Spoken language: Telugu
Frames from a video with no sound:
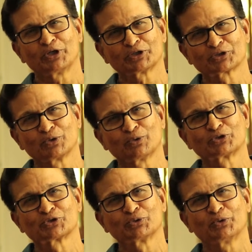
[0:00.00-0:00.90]

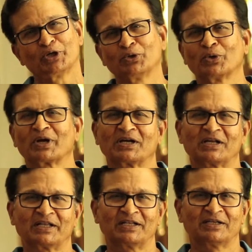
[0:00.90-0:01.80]
నేర్చుకోవచ్చు ఎన్నో
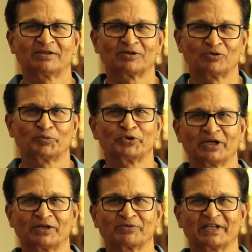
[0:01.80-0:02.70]
రకాలైన
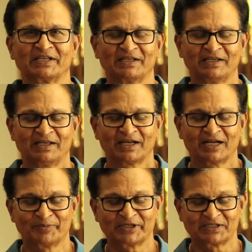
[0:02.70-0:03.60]
ఉపయోగాలు ఉన్నాయి
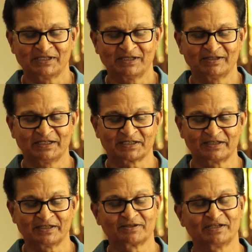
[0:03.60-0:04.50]
కాబట్టి
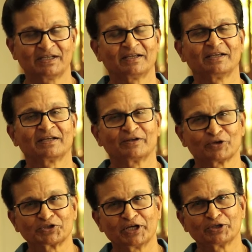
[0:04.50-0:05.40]
ఇంటర్నెట్ని
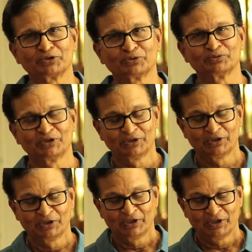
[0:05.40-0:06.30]
ఇగ్నోర్ చేయొద్దు
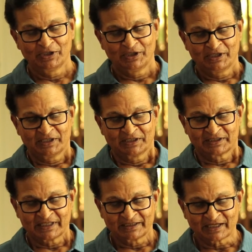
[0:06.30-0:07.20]

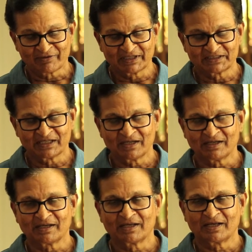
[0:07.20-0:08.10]
దాని తర్వాత
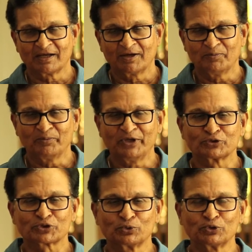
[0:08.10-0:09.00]
మీరు
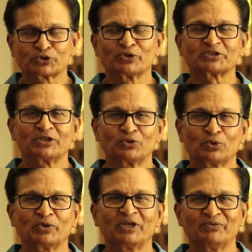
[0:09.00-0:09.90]
స్కూల్స్లో
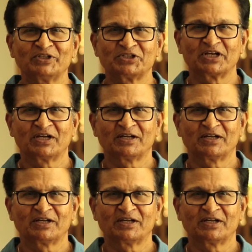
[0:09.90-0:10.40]
చదువుకునే విద్య